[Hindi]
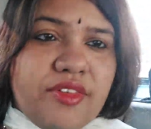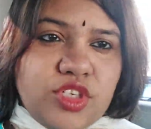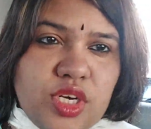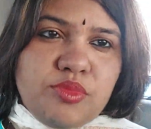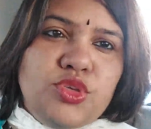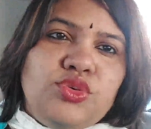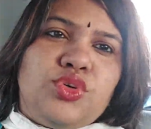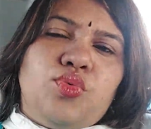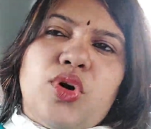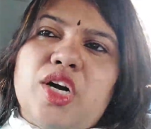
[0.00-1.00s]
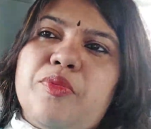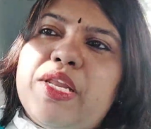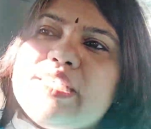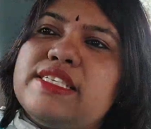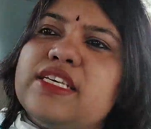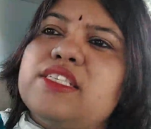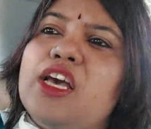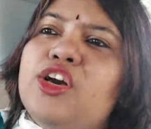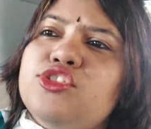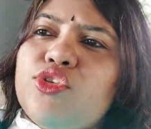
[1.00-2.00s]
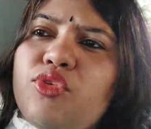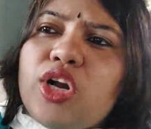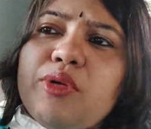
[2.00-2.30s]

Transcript: हैव टू कम्यूट टू वर्क प्लेसेस तो वो